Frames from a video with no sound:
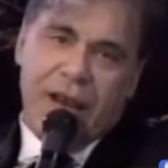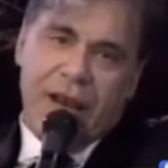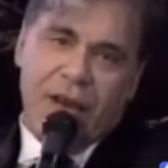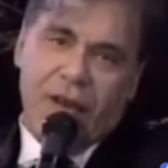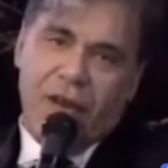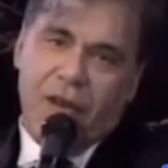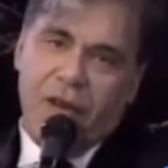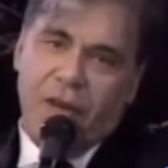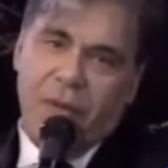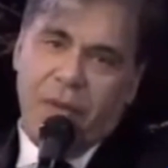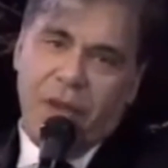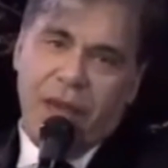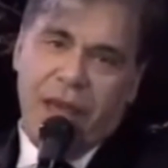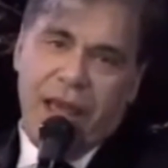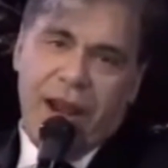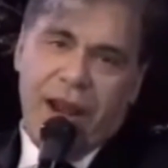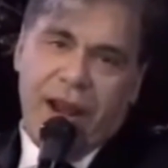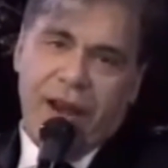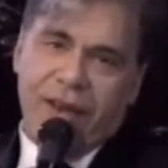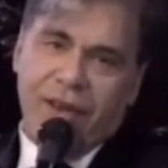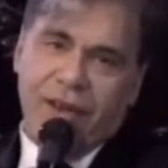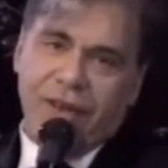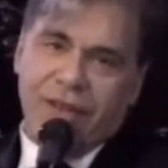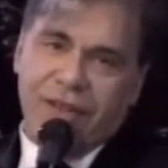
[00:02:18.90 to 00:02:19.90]
los
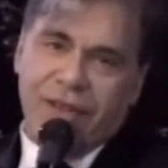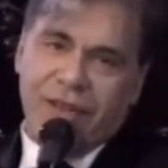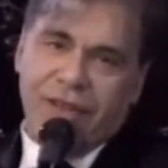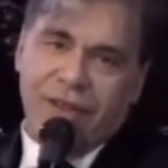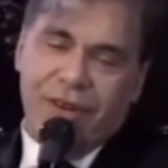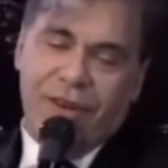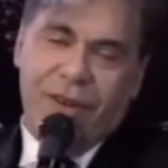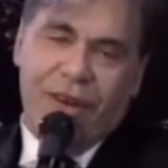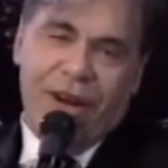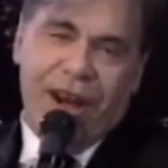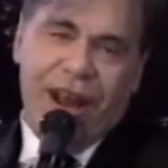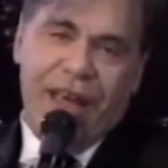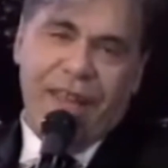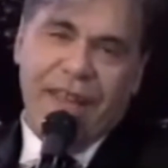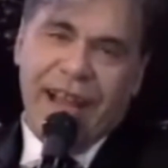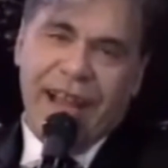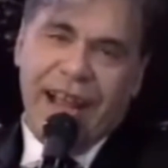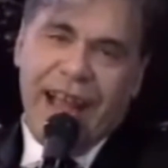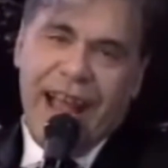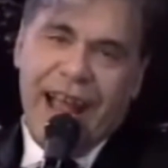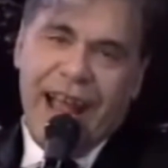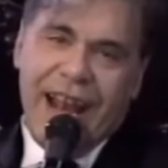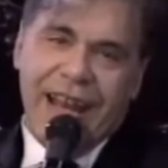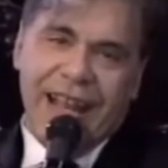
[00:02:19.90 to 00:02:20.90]
gobiernos, los
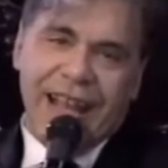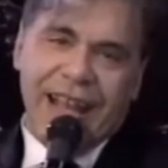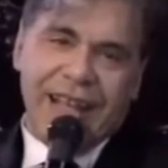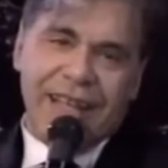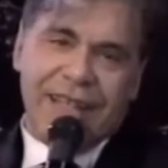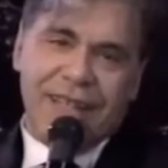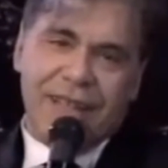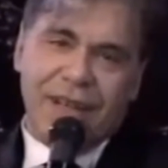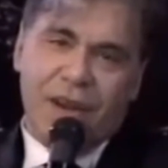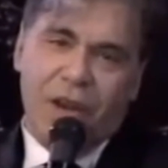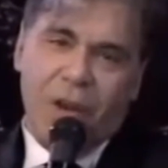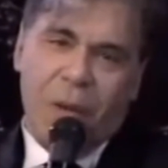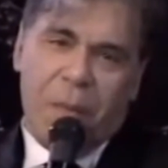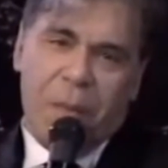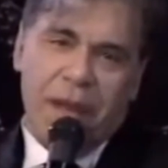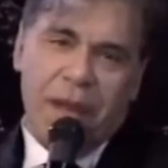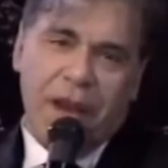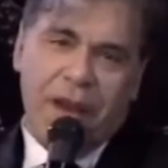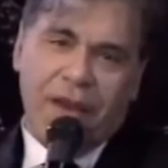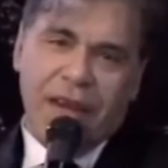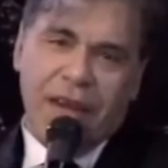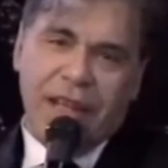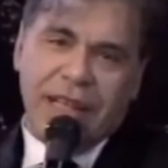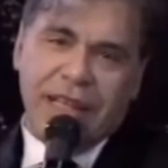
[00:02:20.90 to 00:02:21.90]
radicales, los
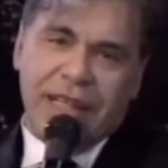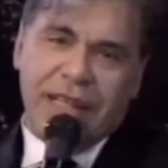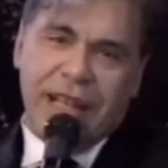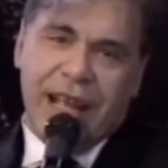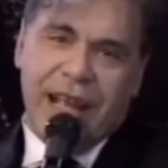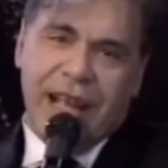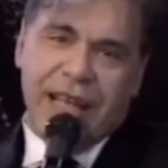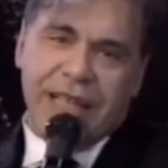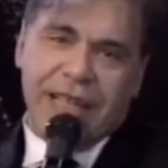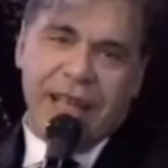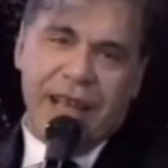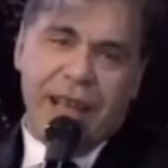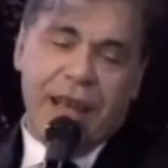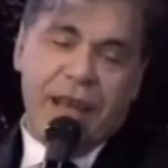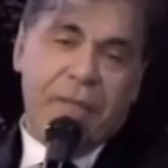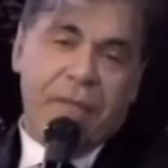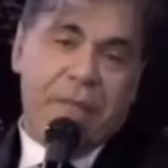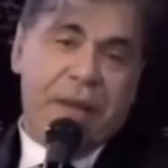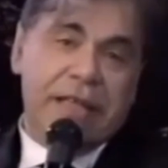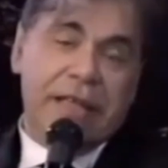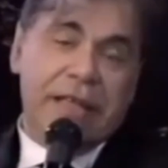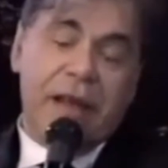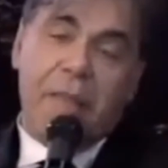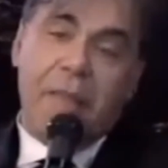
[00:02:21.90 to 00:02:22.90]
peronistas,
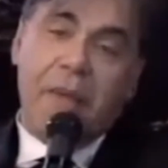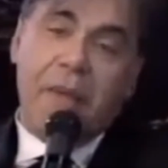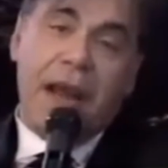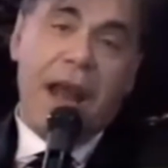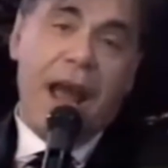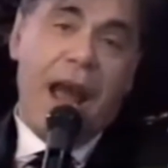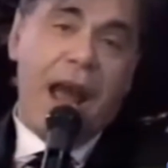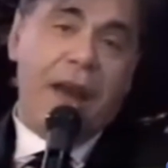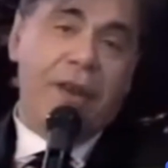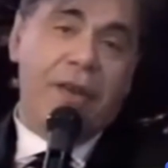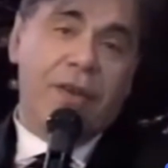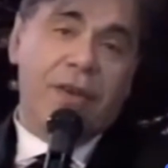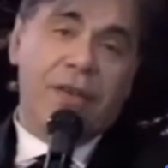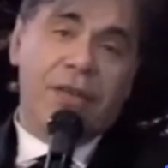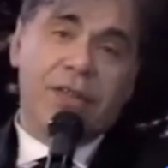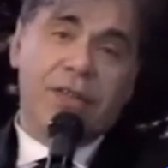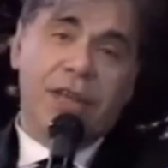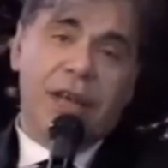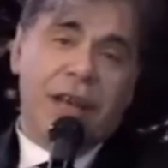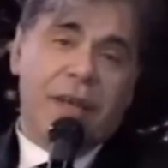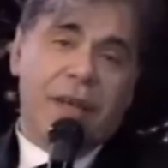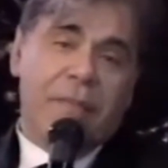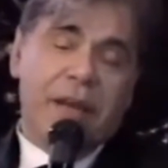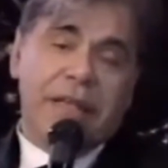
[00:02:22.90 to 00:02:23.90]
pasan veranos,
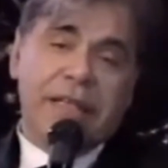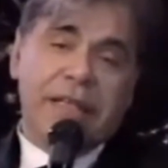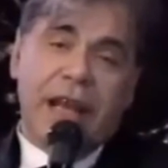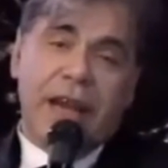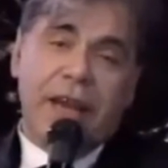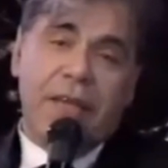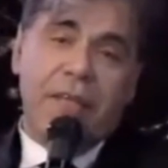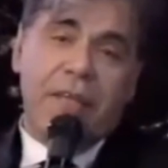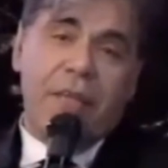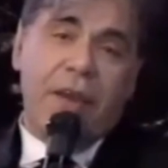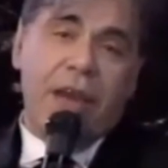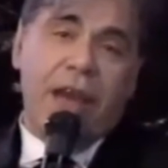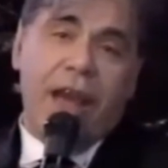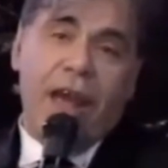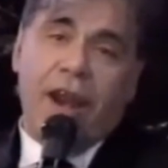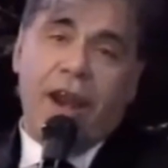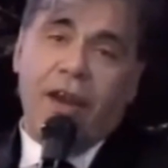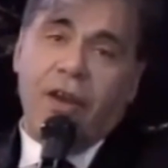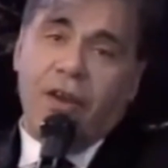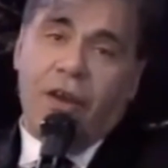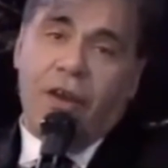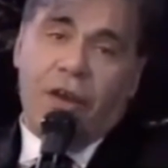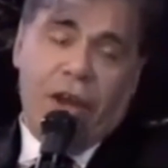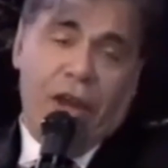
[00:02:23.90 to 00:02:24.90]
pasan
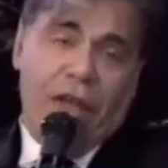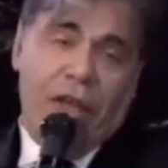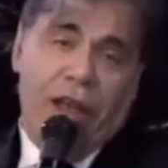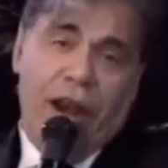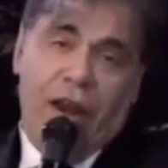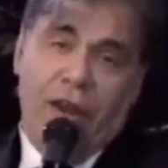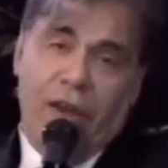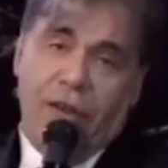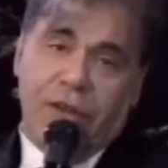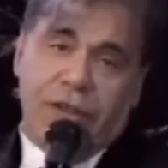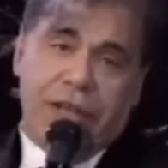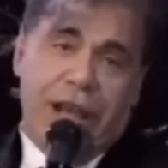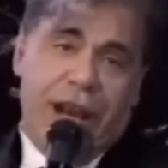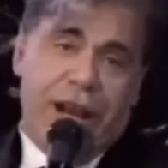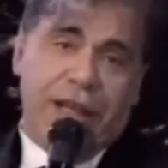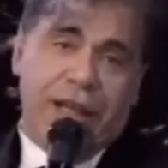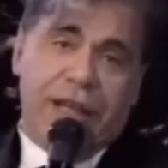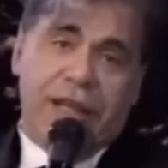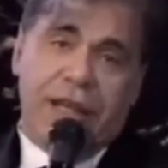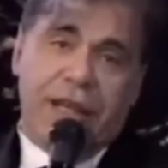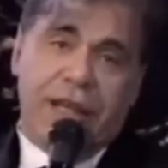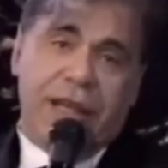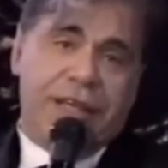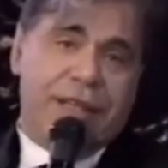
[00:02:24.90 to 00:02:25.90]
inviernos, quedan los
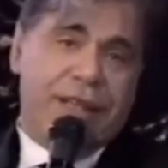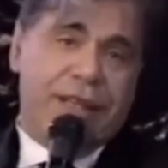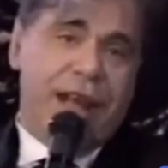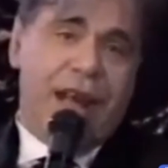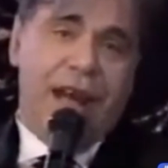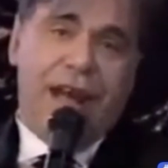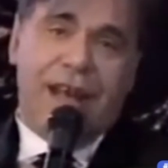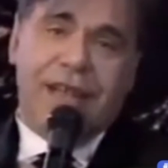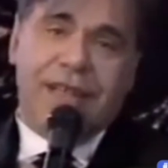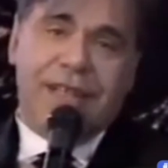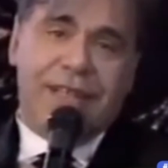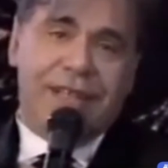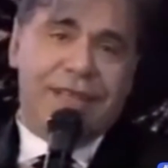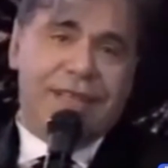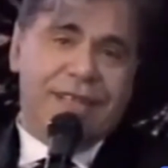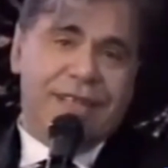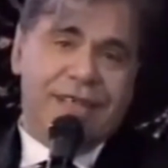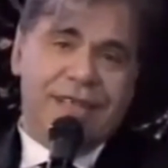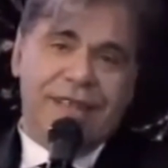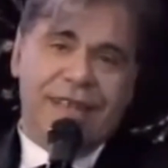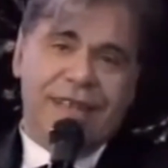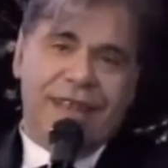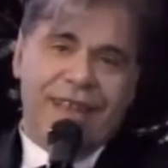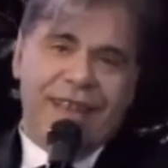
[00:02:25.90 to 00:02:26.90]
artistas.
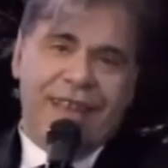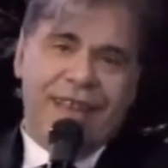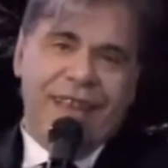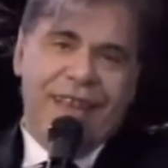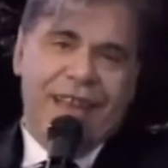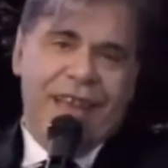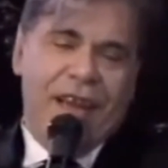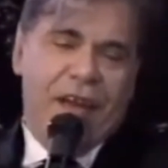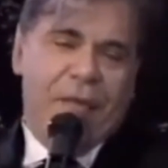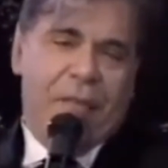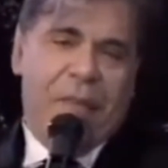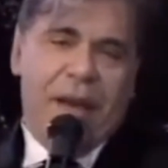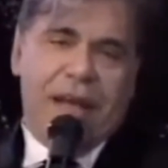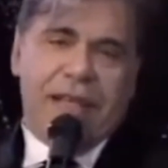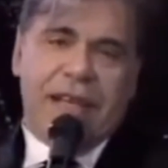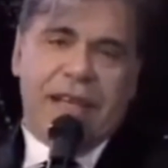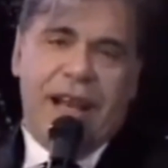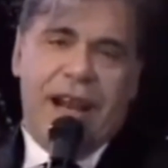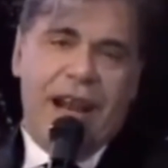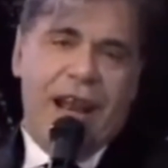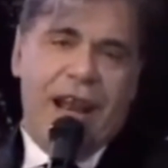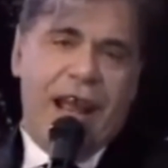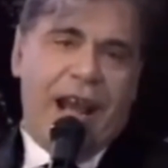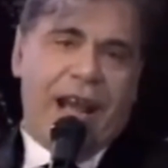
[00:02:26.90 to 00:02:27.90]
Pasan
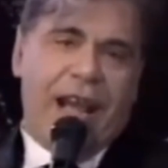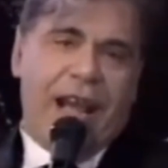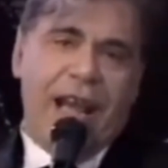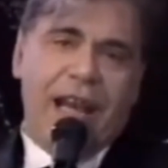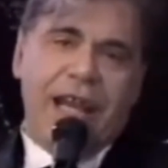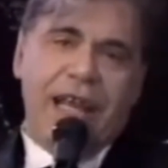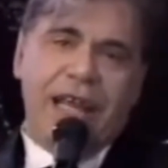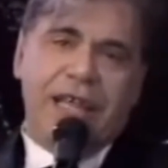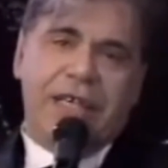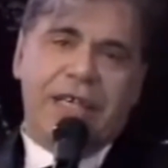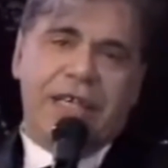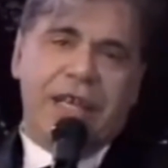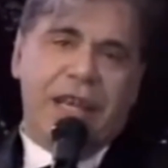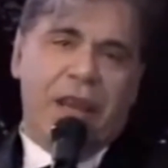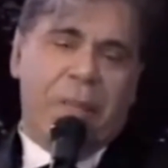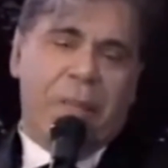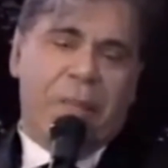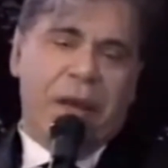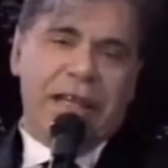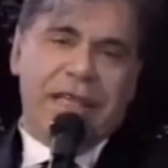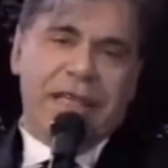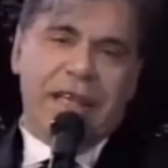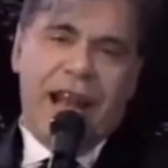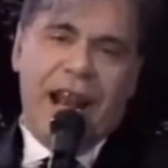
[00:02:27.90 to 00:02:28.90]
las crisis,
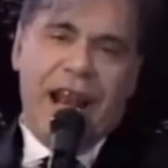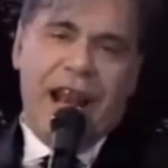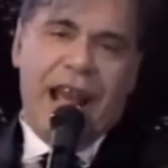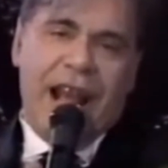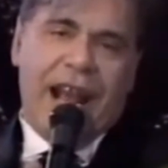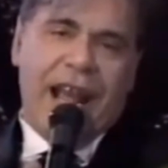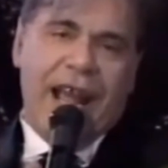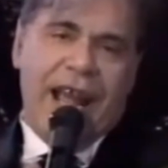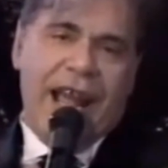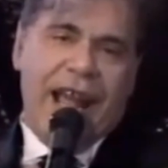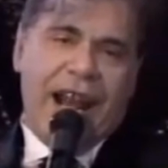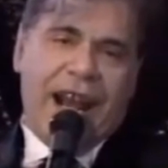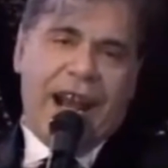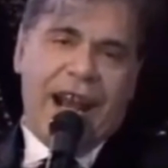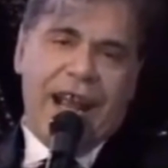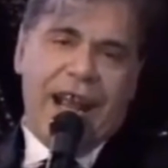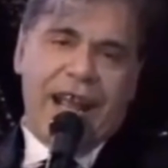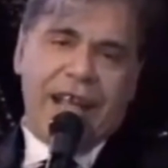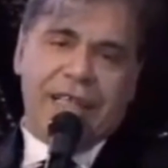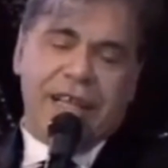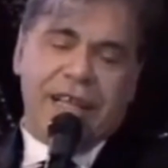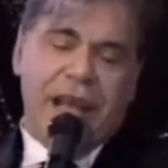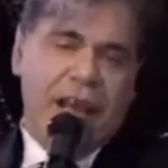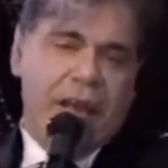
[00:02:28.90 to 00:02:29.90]
pasan las
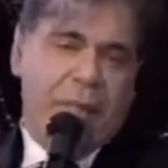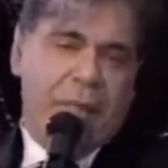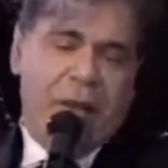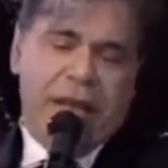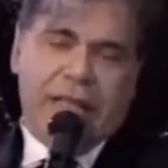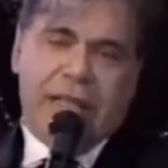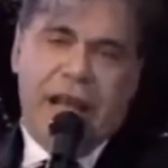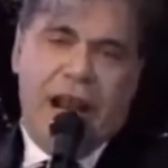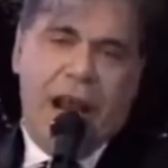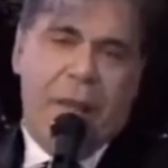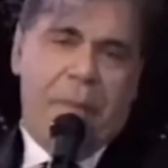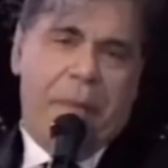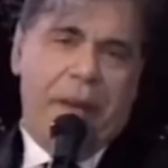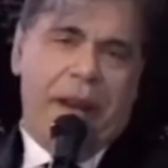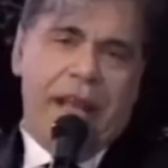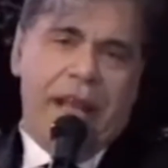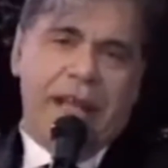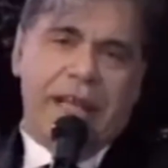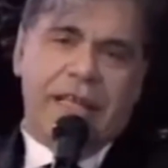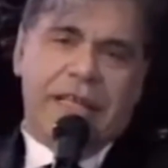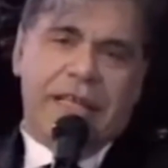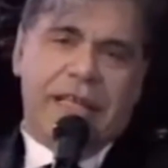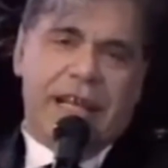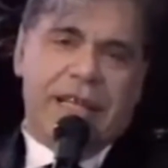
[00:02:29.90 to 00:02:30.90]
guerras, pasa la
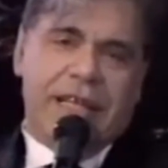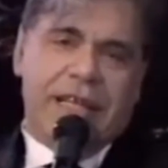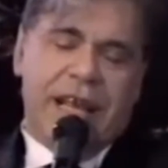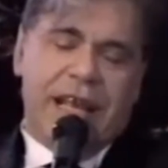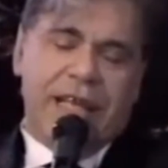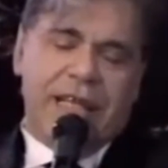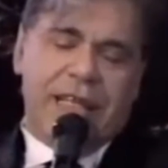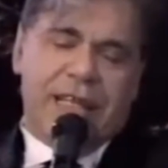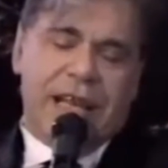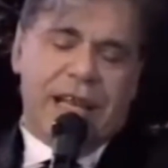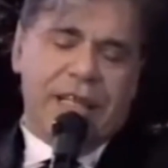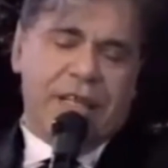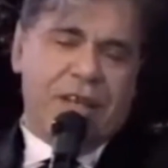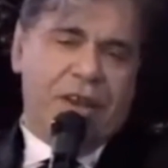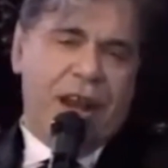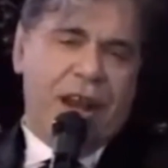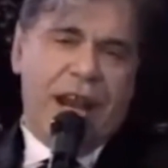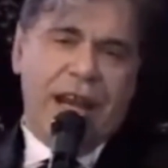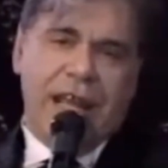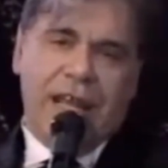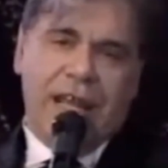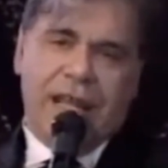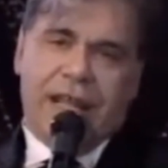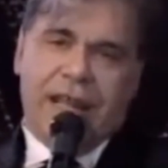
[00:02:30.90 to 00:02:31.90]
prensa
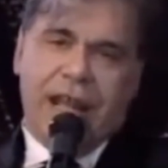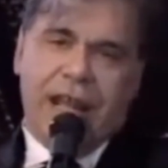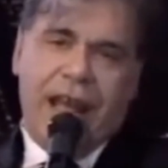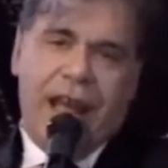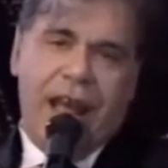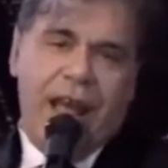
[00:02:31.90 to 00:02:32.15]
sensacionalista,